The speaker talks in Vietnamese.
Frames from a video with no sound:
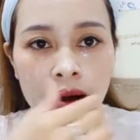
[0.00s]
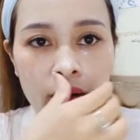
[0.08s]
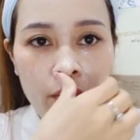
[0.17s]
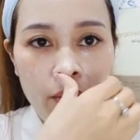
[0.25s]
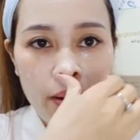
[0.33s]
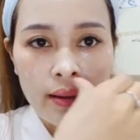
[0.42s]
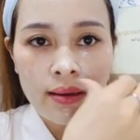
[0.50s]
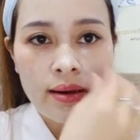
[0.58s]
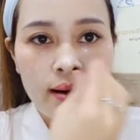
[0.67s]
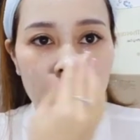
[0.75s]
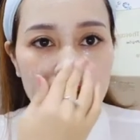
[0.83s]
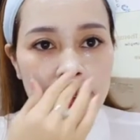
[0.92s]
của
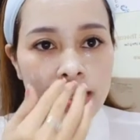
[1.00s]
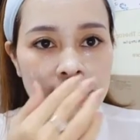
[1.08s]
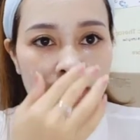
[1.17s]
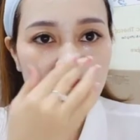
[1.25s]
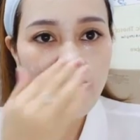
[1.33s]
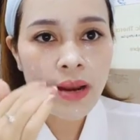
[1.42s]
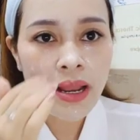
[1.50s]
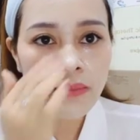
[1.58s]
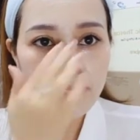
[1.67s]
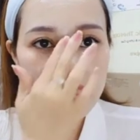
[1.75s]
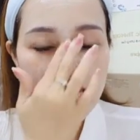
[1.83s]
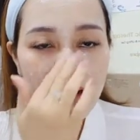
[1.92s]
những cái sản phẩm làm
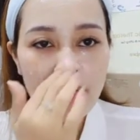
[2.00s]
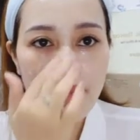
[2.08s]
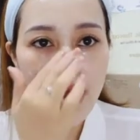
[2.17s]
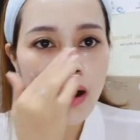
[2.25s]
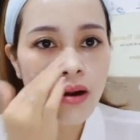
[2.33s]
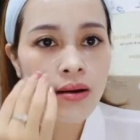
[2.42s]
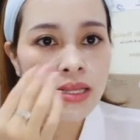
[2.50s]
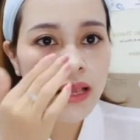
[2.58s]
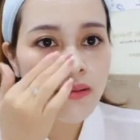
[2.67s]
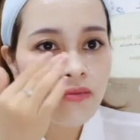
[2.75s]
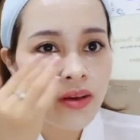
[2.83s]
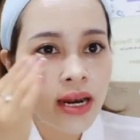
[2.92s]
trắng mà có cái
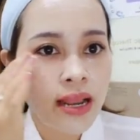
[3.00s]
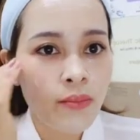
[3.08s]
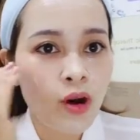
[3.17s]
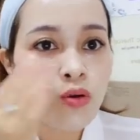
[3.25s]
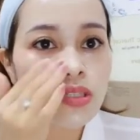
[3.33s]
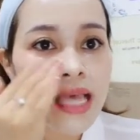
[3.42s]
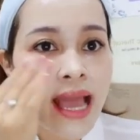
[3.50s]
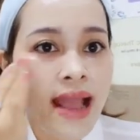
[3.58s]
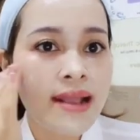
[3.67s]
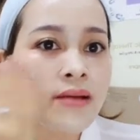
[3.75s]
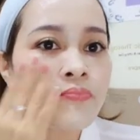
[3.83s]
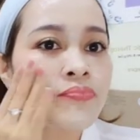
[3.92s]
thành phần làm khô da
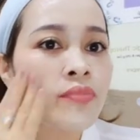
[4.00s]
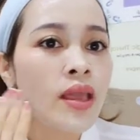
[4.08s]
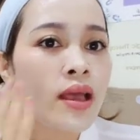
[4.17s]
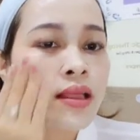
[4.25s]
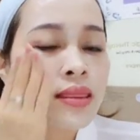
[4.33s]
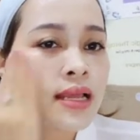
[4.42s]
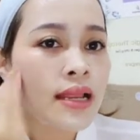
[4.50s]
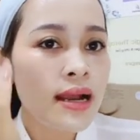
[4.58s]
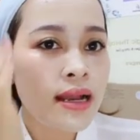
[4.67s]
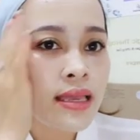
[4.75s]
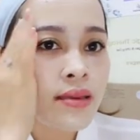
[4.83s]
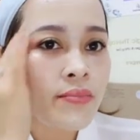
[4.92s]
nhé nên là
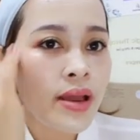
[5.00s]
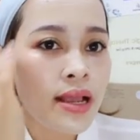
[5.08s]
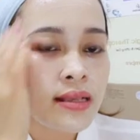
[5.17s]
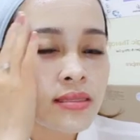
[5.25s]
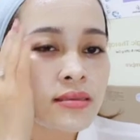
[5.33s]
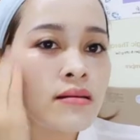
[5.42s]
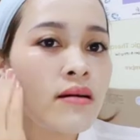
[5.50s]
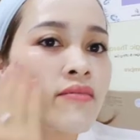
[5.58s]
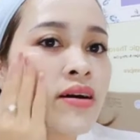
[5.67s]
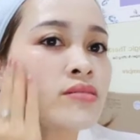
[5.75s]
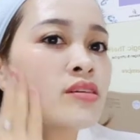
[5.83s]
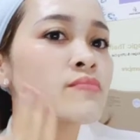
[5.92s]
khi mà đưa
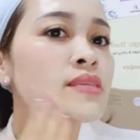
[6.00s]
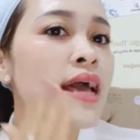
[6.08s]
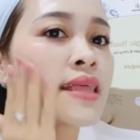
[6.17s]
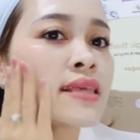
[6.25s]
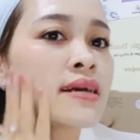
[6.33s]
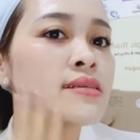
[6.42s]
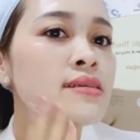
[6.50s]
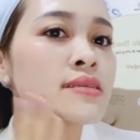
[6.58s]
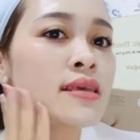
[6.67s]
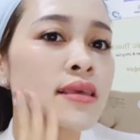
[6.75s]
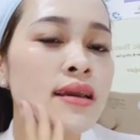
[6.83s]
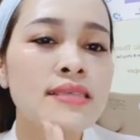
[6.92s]
vào trong da thì các chị
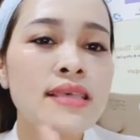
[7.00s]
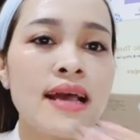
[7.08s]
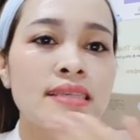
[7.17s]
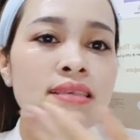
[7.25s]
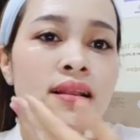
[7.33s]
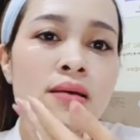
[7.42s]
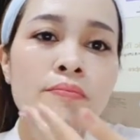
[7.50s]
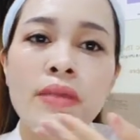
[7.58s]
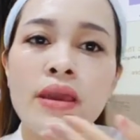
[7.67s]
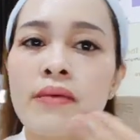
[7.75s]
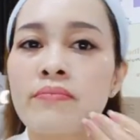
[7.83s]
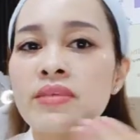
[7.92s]
sẽ thấy da rất là
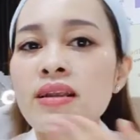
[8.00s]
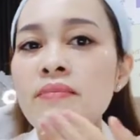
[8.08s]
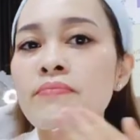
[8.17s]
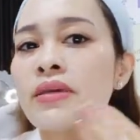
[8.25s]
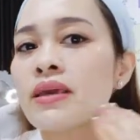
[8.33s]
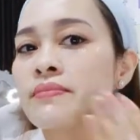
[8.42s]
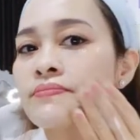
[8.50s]
mềm rất là mịn